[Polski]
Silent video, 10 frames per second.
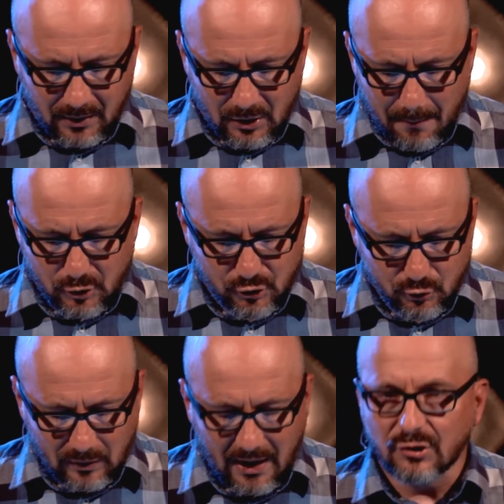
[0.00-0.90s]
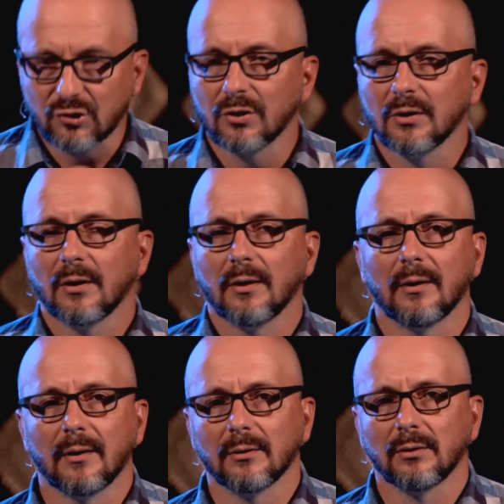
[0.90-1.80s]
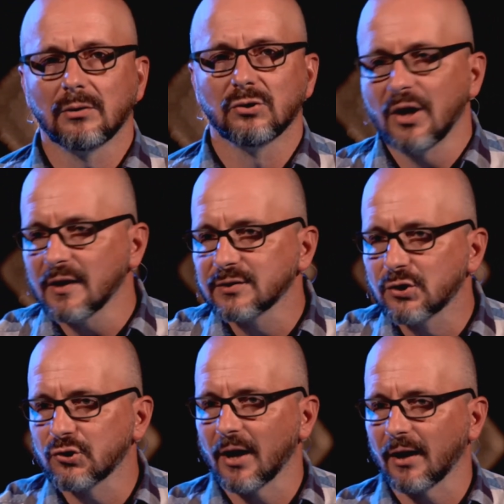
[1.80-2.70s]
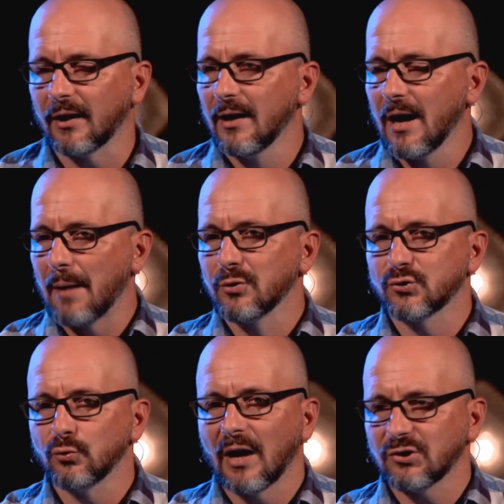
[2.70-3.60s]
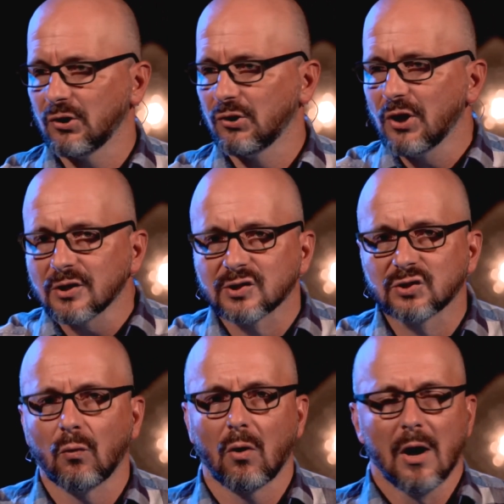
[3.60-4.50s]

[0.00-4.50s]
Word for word: aby szukać, e, gdzie jest grzech, aby szukać, gdzie jest zło,